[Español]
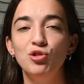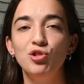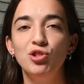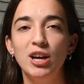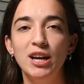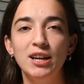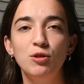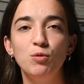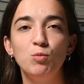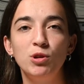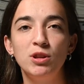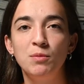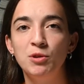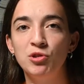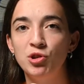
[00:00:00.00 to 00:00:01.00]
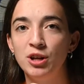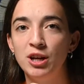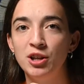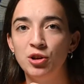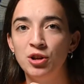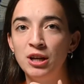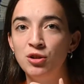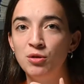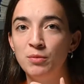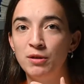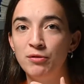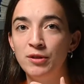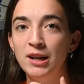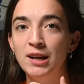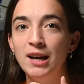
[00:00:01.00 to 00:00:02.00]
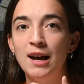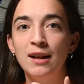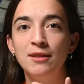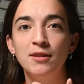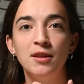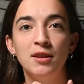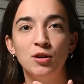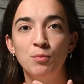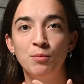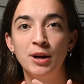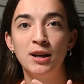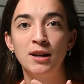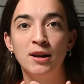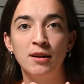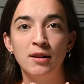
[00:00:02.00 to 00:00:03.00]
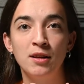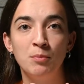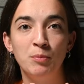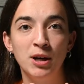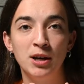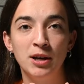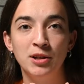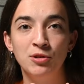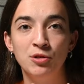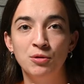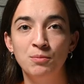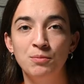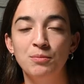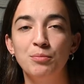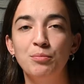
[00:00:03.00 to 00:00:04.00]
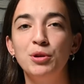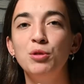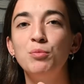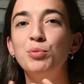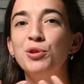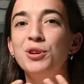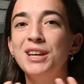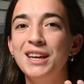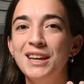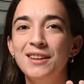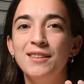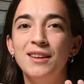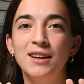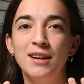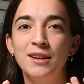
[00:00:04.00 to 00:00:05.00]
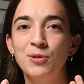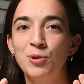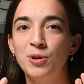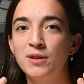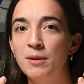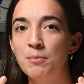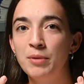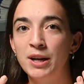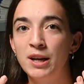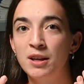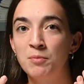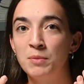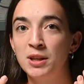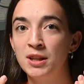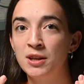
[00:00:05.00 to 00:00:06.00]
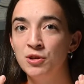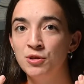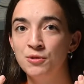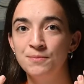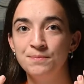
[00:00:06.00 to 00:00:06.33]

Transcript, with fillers: ya era un multimillonario de alto perfil antes de comprar la red del pajarito. Pero ¿por qué este caso es tan paradigmático?